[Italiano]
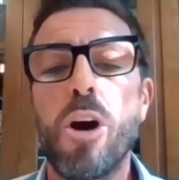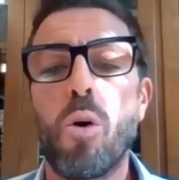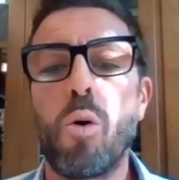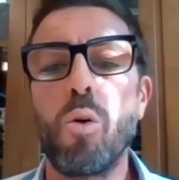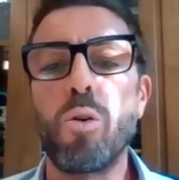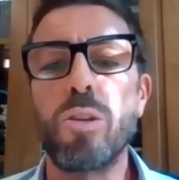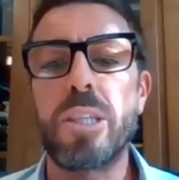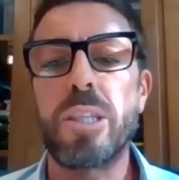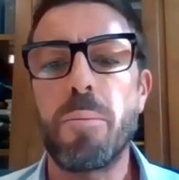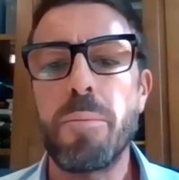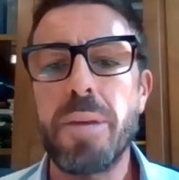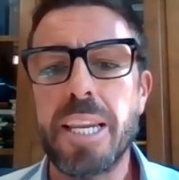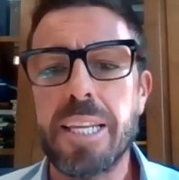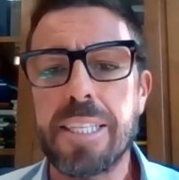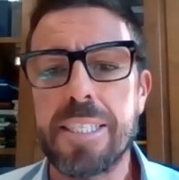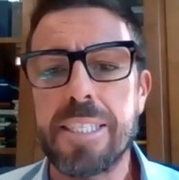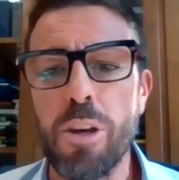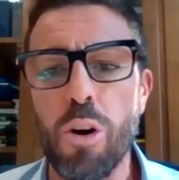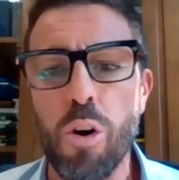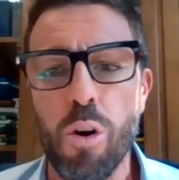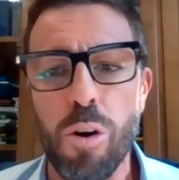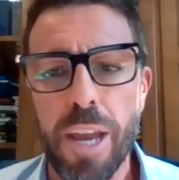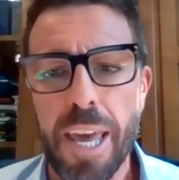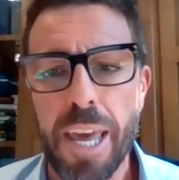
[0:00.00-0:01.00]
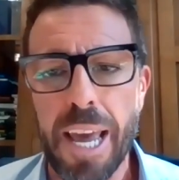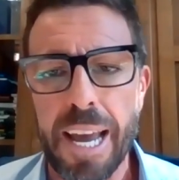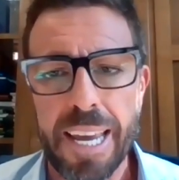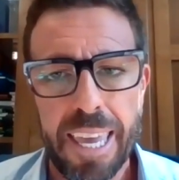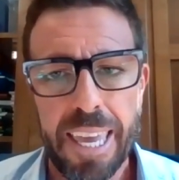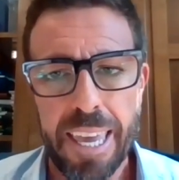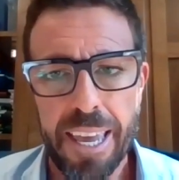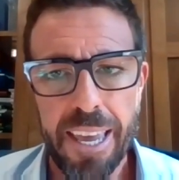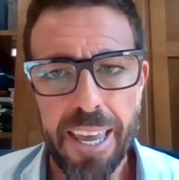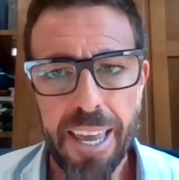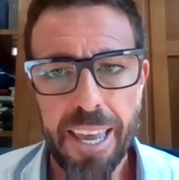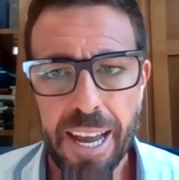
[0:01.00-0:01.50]
contaminazione,
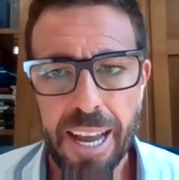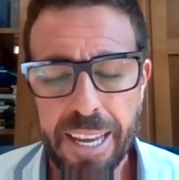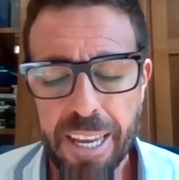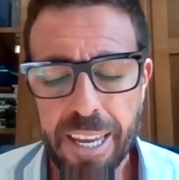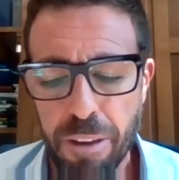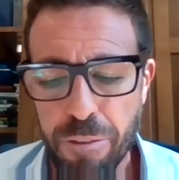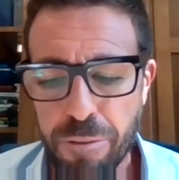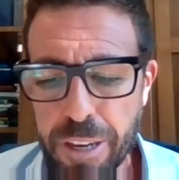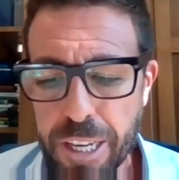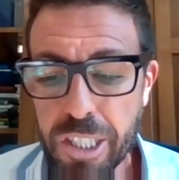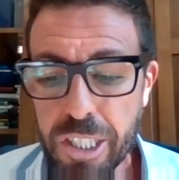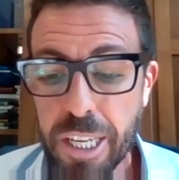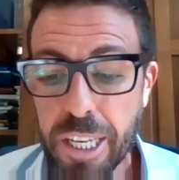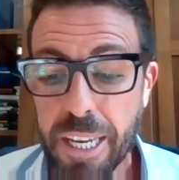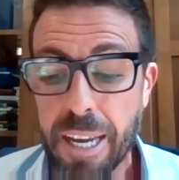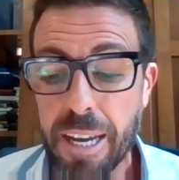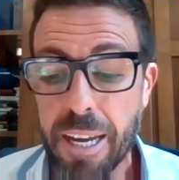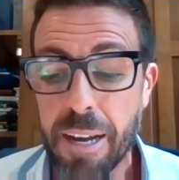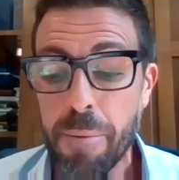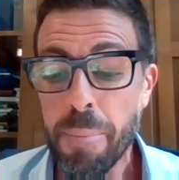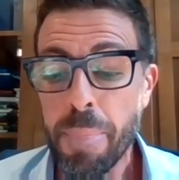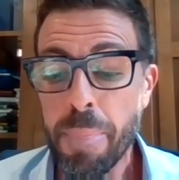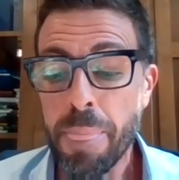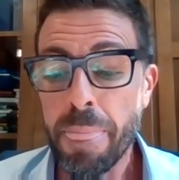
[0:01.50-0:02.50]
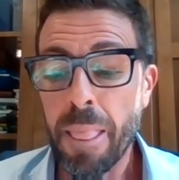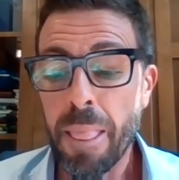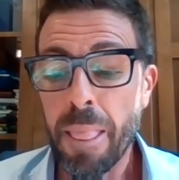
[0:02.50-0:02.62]
anche, anche fisica,